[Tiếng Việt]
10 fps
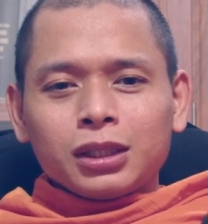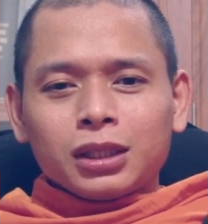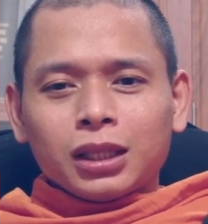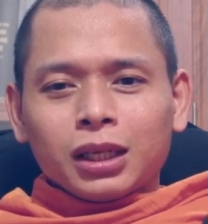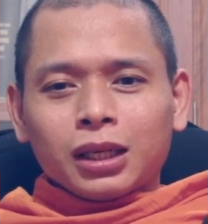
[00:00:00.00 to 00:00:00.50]

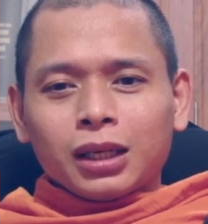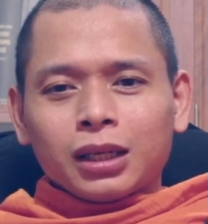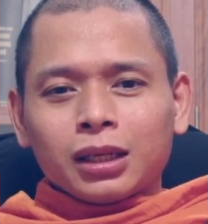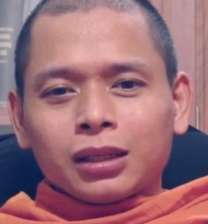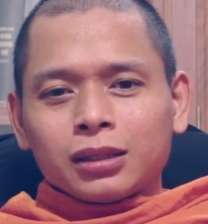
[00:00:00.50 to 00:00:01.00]

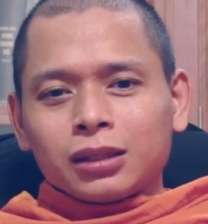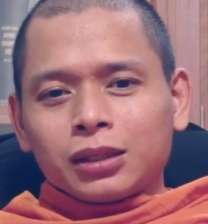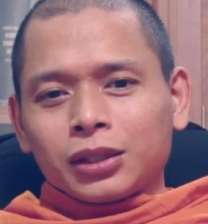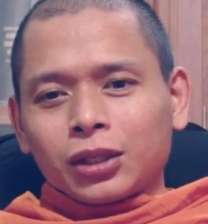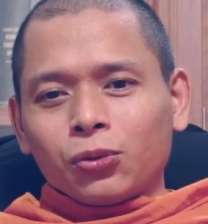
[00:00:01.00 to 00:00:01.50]
là
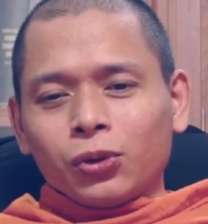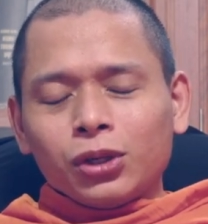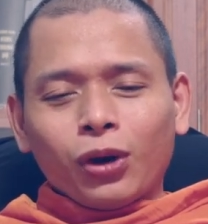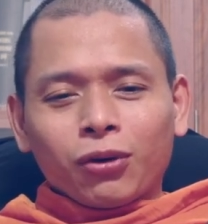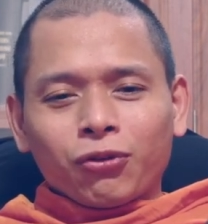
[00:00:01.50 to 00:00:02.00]
cái quỷ
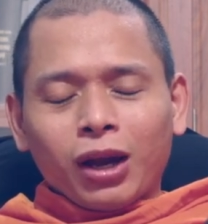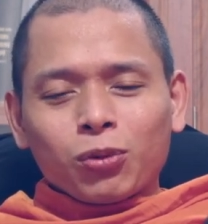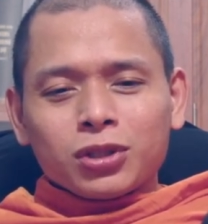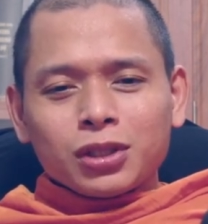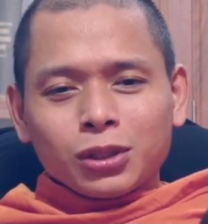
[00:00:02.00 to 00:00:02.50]
hoàng pháp
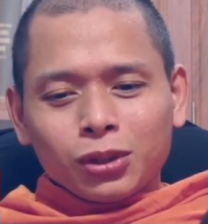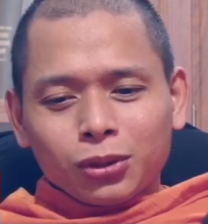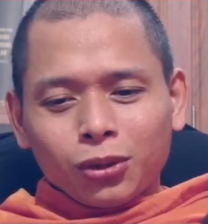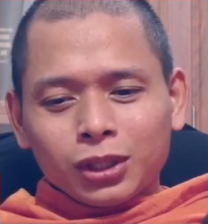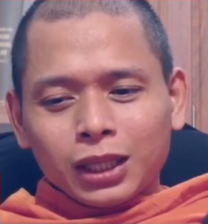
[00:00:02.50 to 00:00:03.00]
của sư
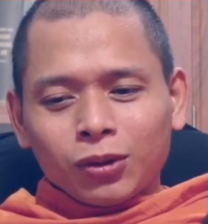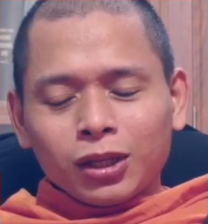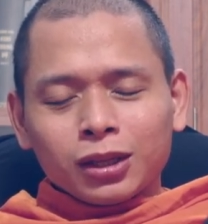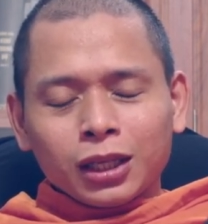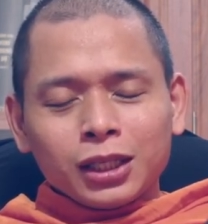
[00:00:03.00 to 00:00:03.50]
có khi nào
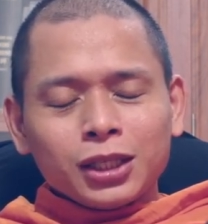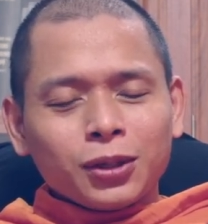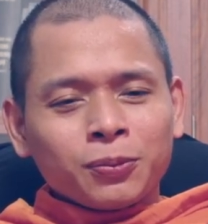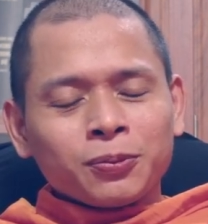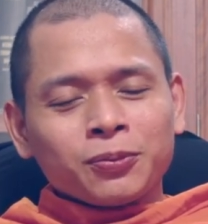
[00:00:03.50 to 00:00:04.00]
lên tỷ không